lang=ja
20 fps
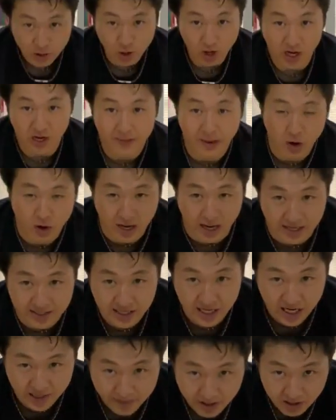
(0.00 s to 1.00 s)
の幅を
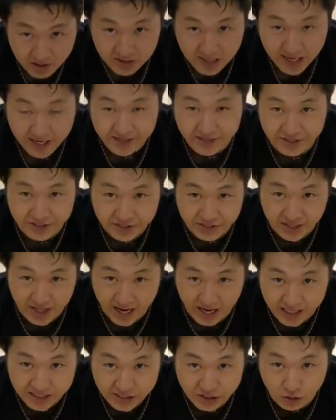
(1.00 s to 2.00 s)
肩幅ぐらいにし
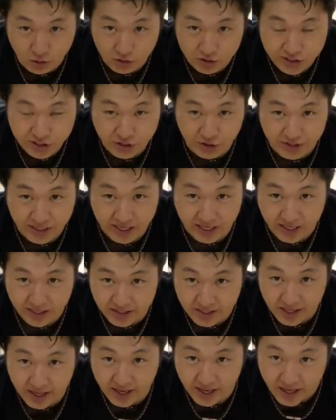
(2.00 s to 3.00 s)
て足を後ろに上げ
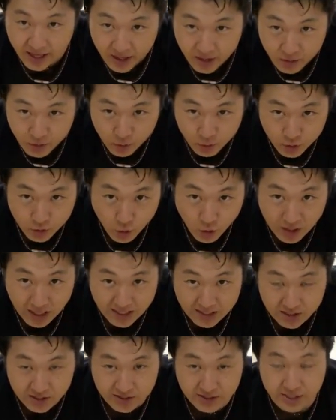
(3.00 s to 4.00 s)
て動
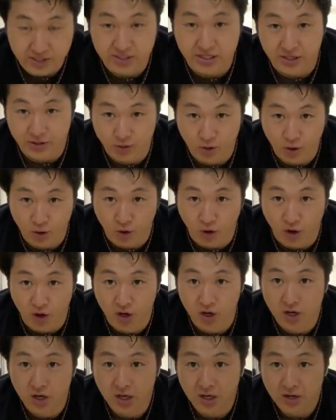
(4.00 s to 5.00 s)
かすんですけ
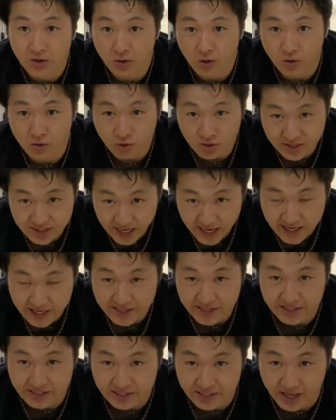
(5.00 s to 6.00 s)
ど、この際
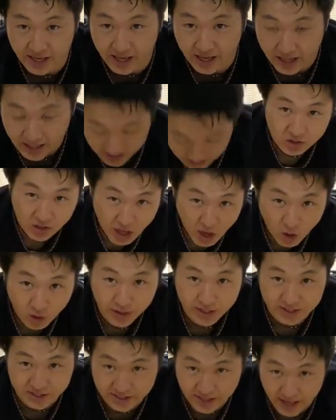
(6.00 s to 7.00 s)
にですね、手を
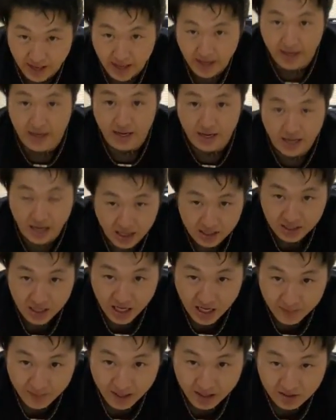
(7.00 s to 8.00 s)
ですね、
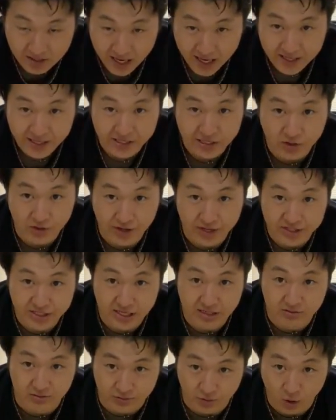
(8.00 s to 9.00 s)
肩幅ぐらいに広げ
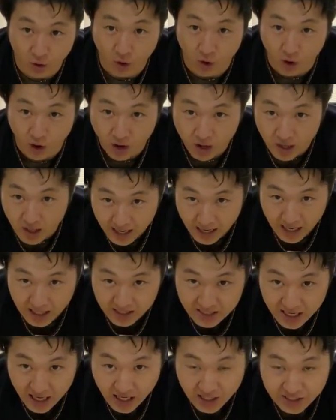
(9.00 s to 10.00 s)
ちゃうと、
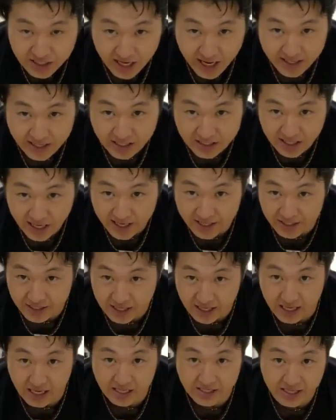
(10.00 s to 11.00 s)
片足上げた際に
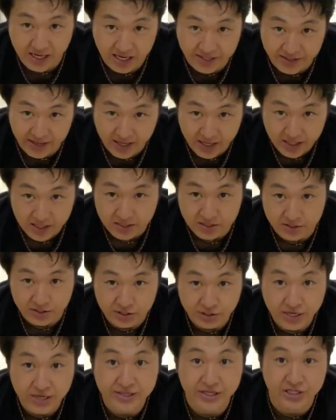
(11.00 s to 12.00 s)
体がね、
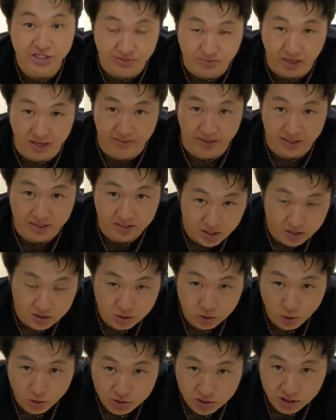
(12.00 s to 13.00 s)
ずれてしまいます。
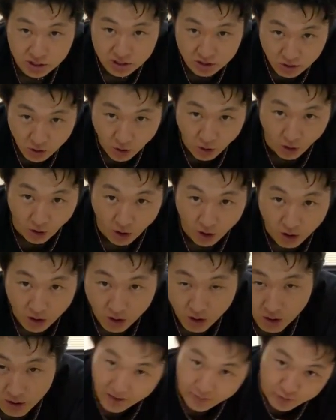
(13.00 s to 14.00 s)
そうする
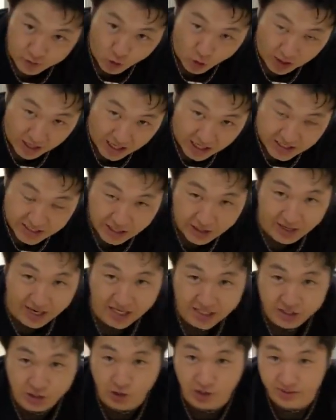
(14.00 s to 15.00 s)
と、動かしてる
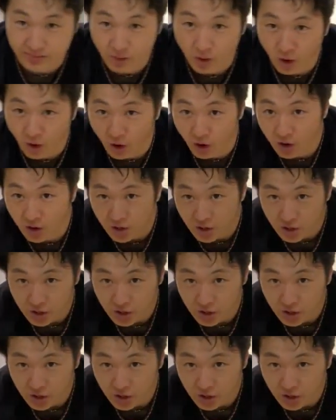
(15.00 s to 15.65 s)
足よりも、